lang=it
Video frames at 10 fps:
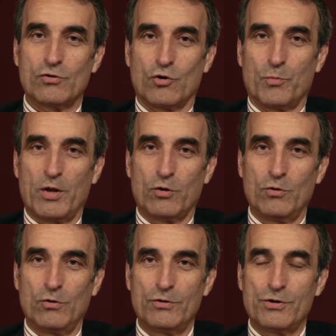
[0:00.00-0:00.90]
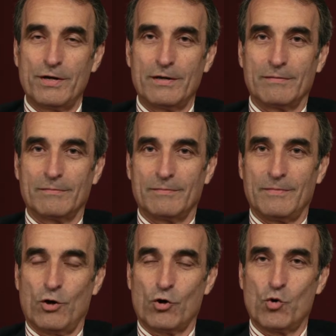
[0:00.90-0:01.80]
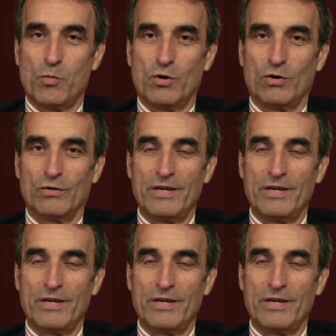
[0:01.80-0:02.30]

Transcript: sono Piero Dolce, mi occupo